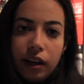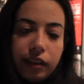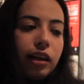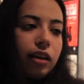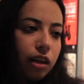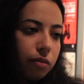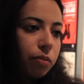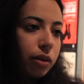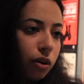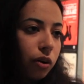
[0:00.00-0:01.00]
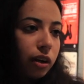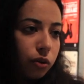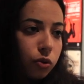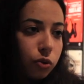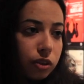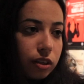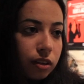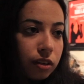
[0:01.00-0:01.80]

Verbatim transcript: قالت لي انا كمان بدور على جوزي